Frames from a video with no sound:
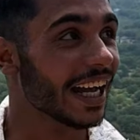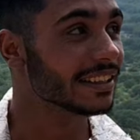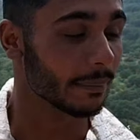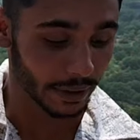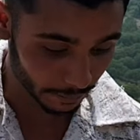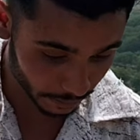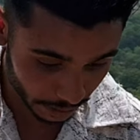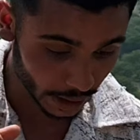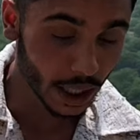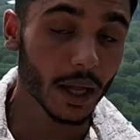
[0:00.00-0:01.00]
गाइस अभी हम
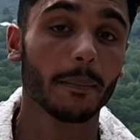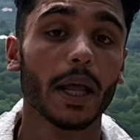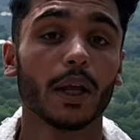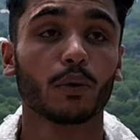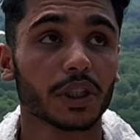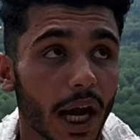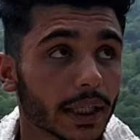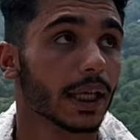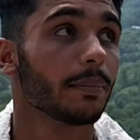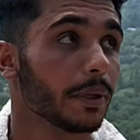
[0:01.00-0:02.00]
पहले कुछ
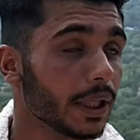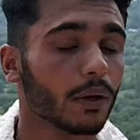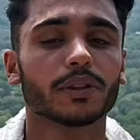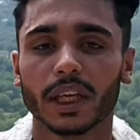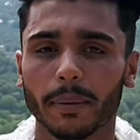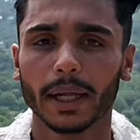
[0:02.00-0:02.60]
खाते पीते उसके